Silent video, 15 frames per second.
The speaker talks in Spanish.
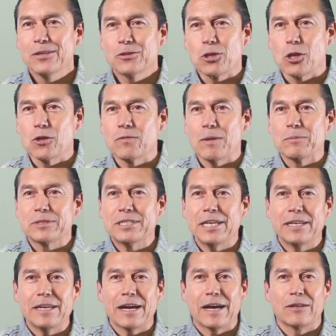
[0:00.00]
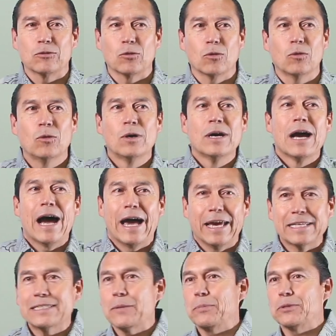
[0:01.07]
todos vamos a ir llegando a
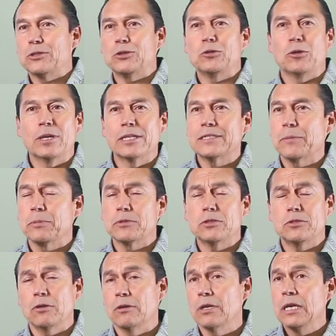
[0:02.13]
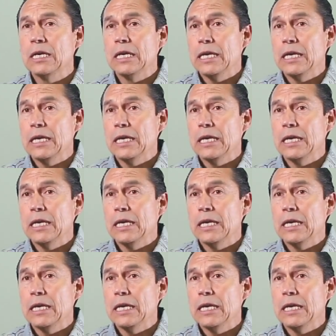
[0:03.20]
esta posición, a esta posición,